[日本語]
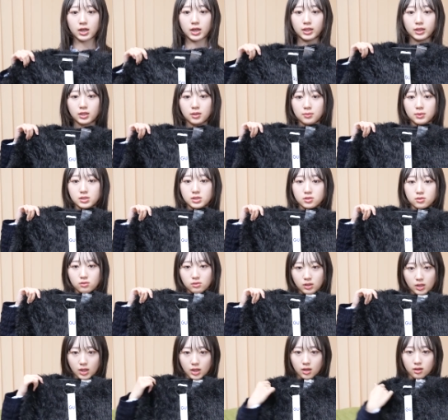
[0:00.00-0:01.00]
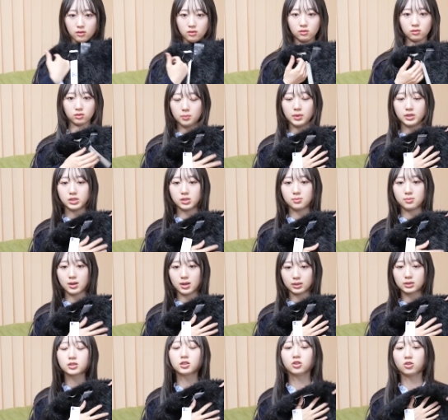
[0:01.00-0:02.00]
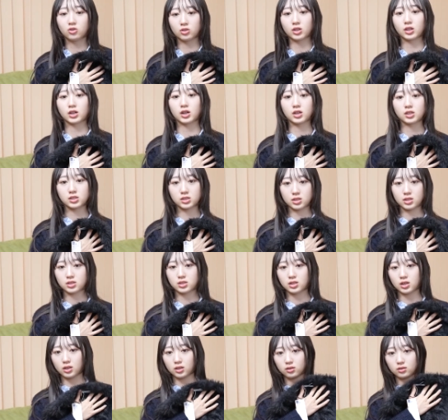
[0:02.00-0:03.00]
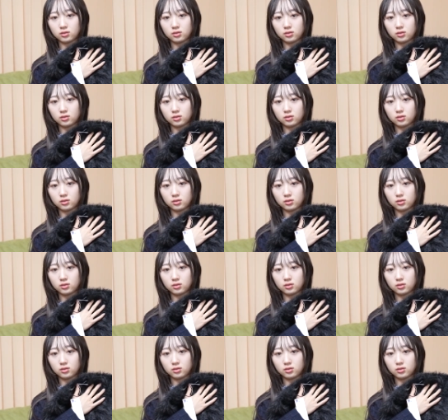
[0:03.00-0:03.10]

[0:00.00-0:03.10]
流行ってますよね。めっちゃ真っ黒な感じでした。